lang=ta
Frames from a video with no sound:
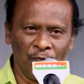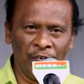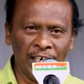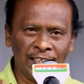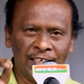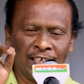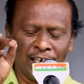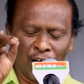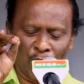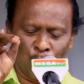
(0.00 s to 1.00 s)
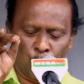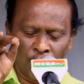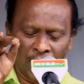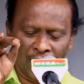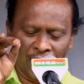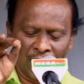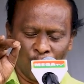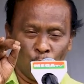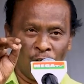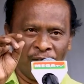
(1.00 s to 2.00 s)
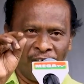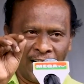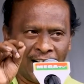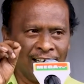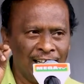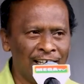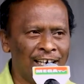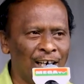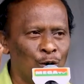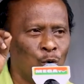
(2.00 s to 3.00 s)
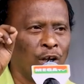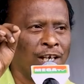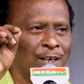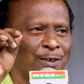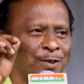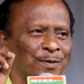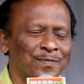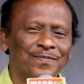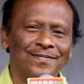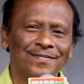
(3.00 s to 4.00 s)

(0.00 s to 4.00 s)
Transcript: வீசுகின்ற புயல்கள் உன் விரல் இடுக்கில் குடியிருக்கும்